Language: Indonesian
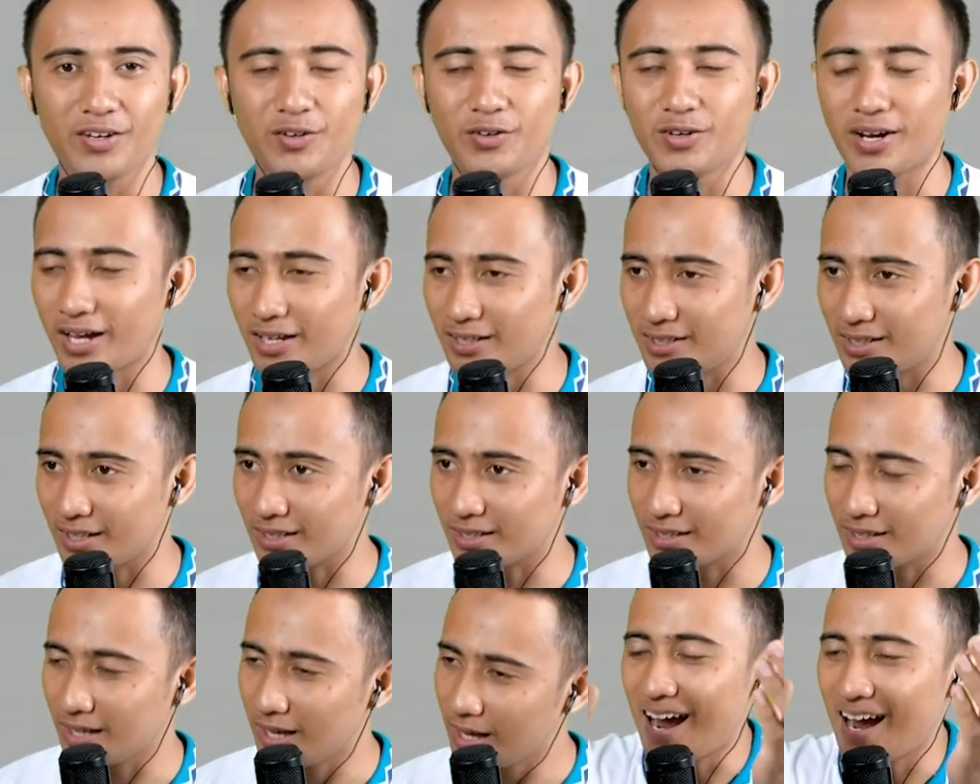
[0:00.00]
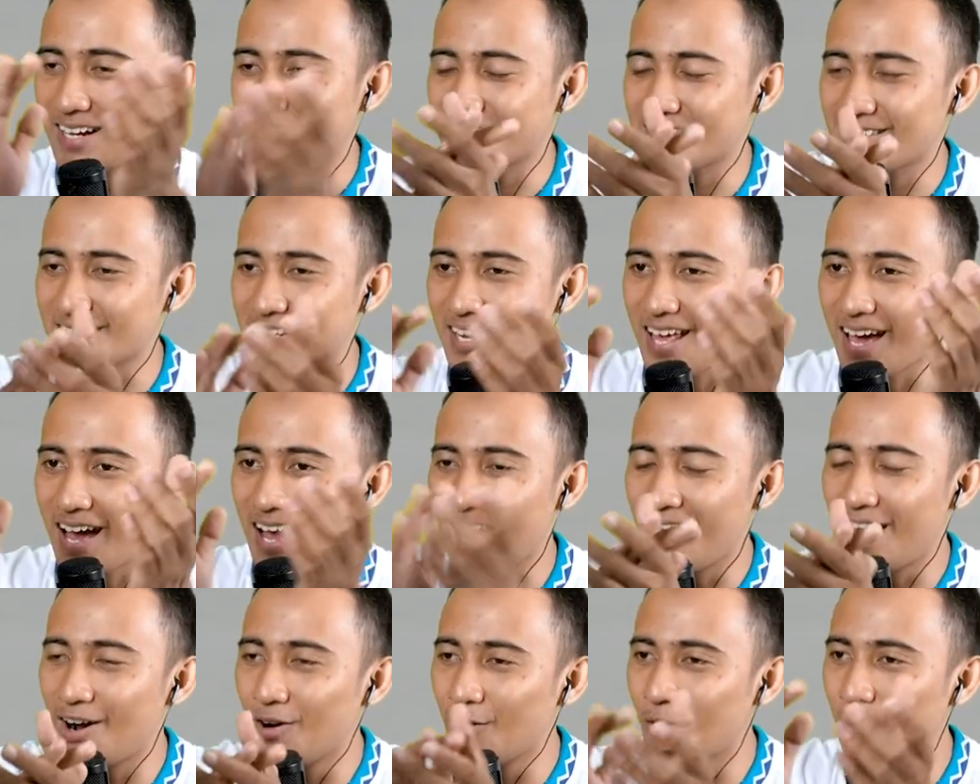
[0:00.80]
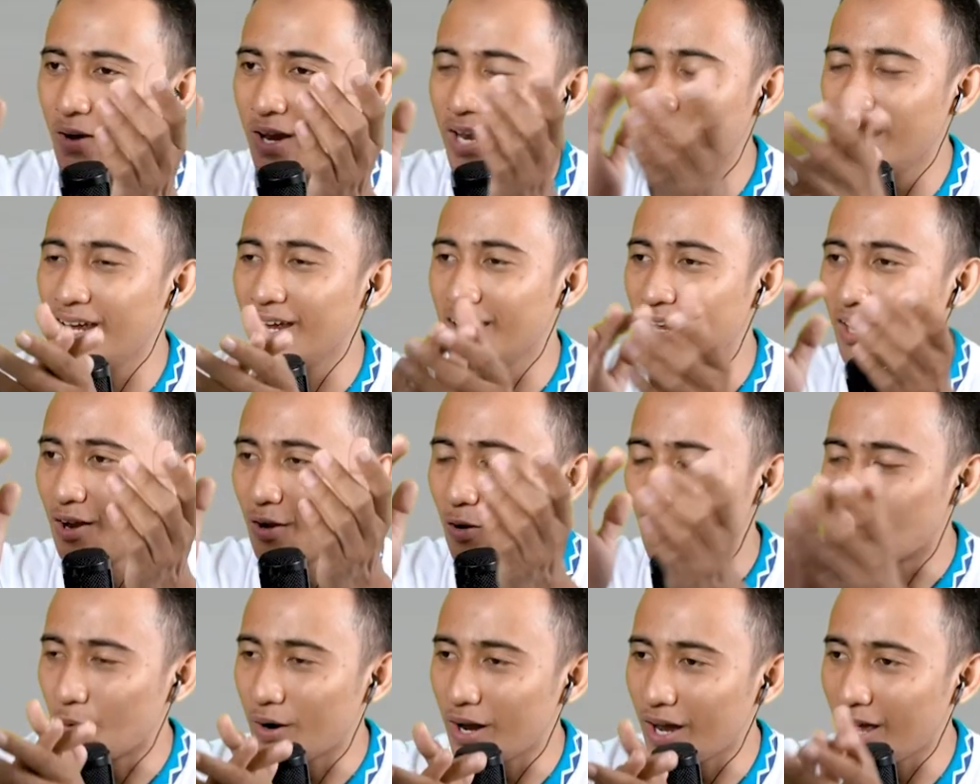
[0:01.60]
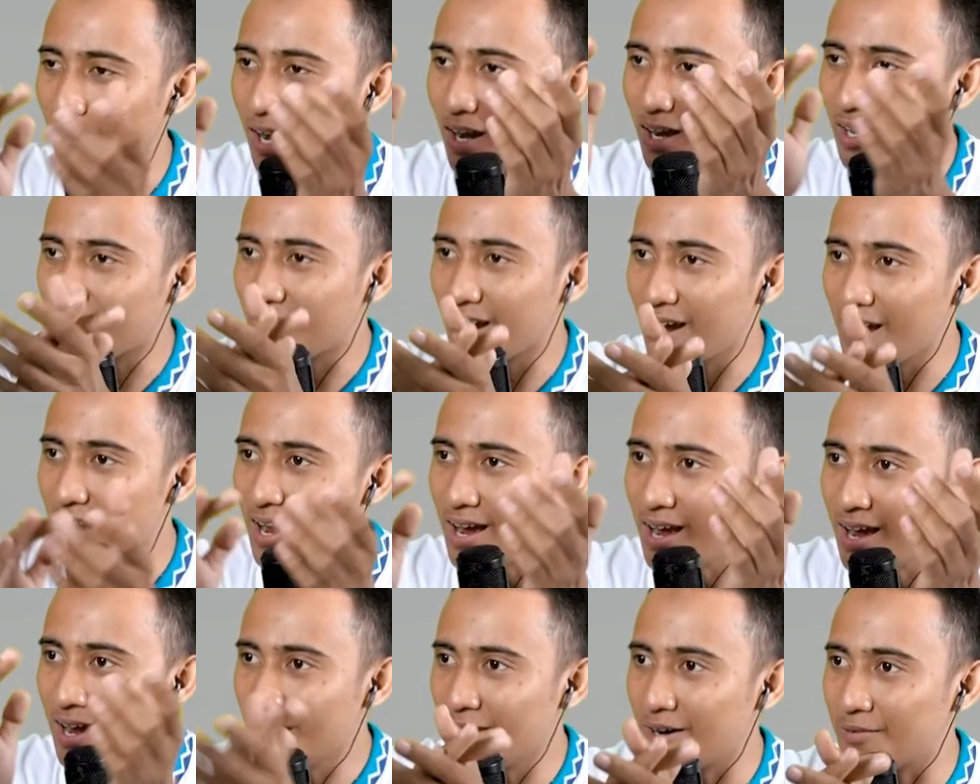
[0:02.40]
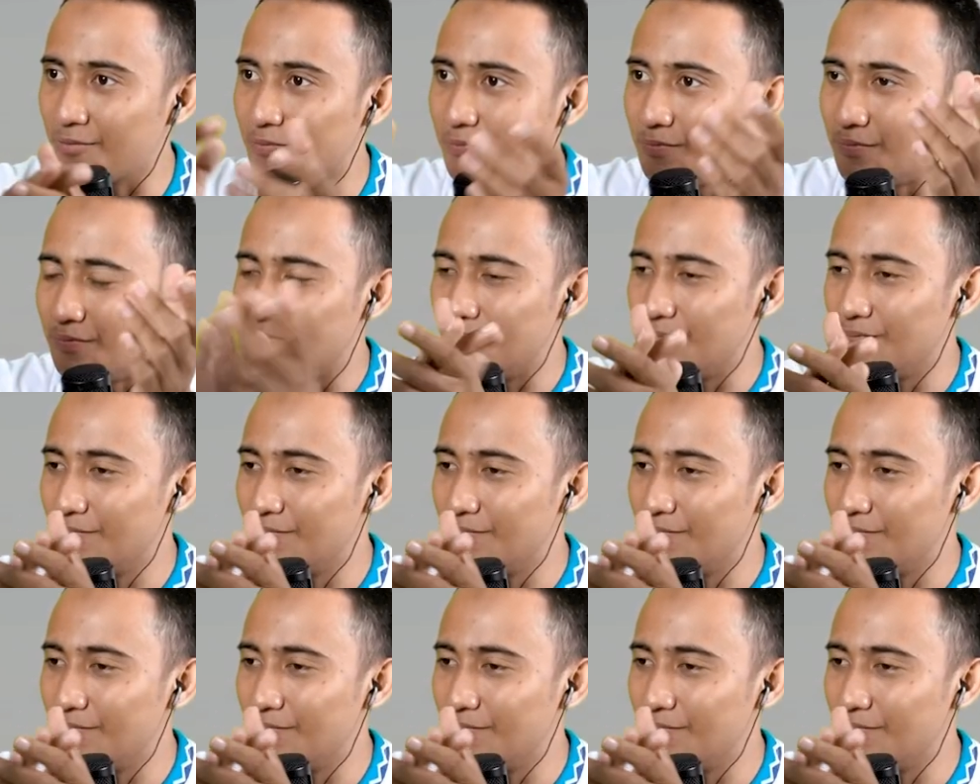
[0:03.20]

United. Asnawi, welcome.